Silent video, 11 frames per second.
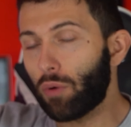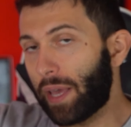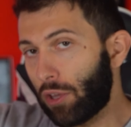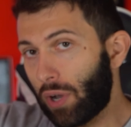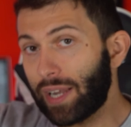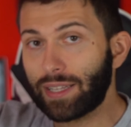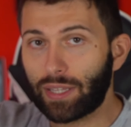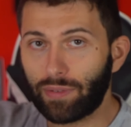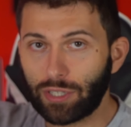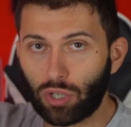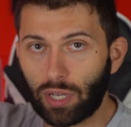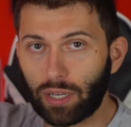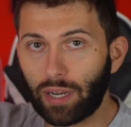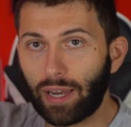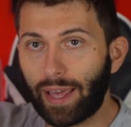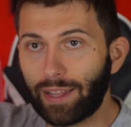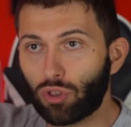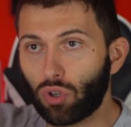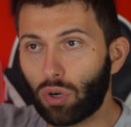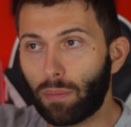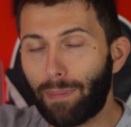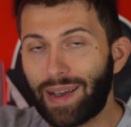o meglio, ha l'attivazione a
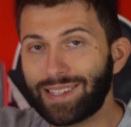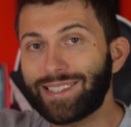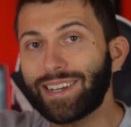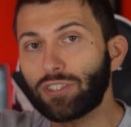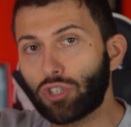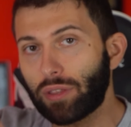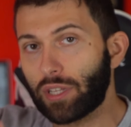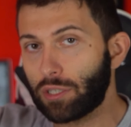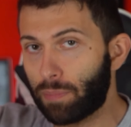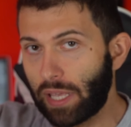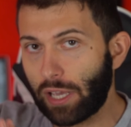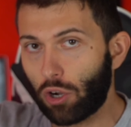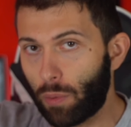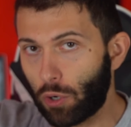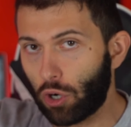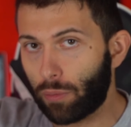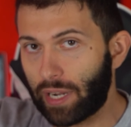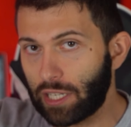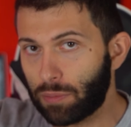grilletto, ma si accende e spegne come un normale